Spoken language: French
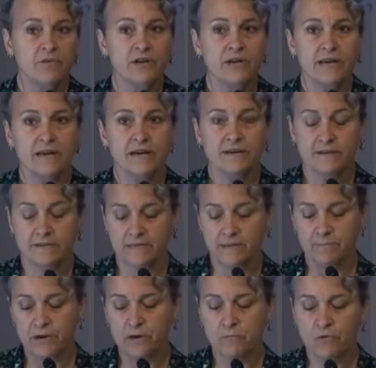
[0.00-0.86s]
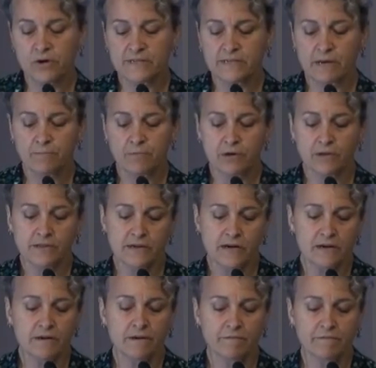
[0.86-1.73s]
volet, c'est pas le moins
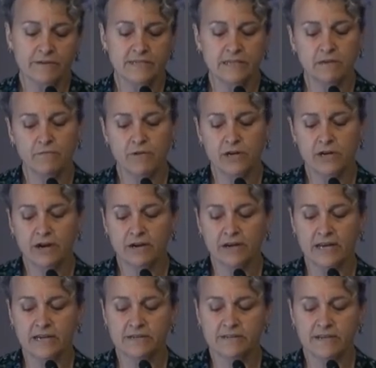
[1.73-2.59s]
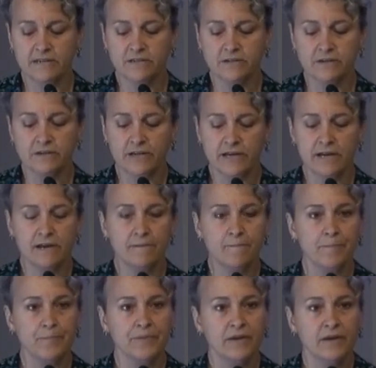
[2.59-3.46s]
important. En fait, c'est le volet
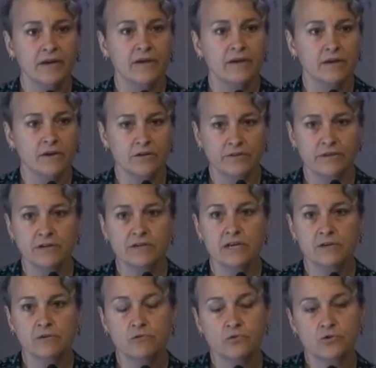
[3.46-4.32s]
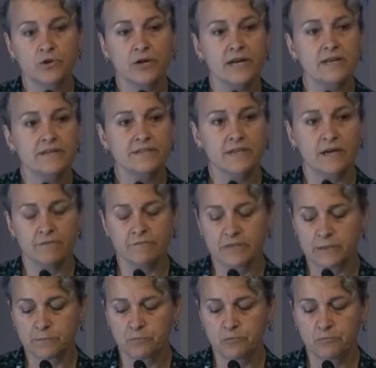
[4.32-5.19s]
organisationnel. Données culturelles et
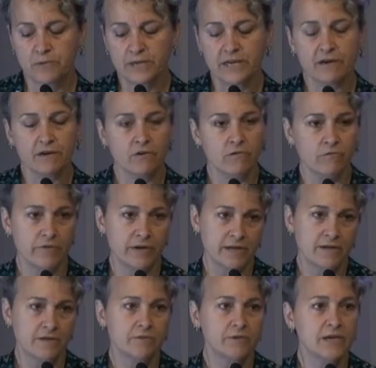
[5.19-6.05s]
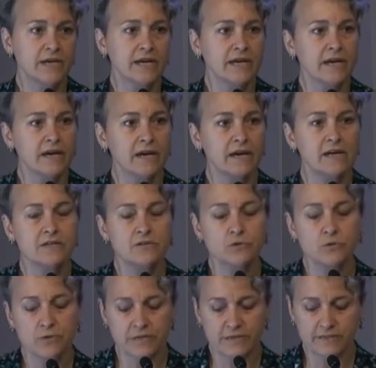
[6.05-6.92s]
services publics, on va les décrire, quels
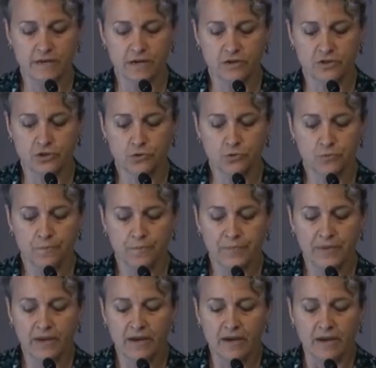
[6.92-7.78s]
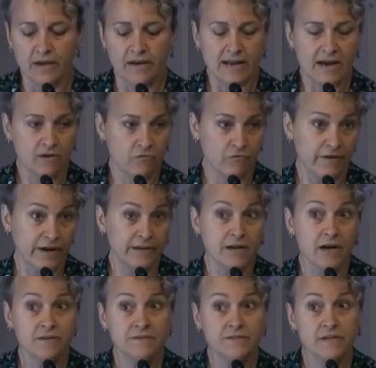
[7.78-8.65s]
sont les enjeux. La
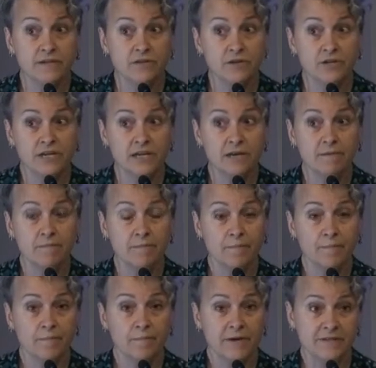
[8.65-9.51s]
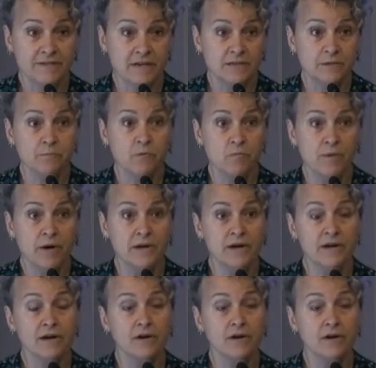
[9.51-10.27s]
gouvernance des données, parce qu'à ce moment-là,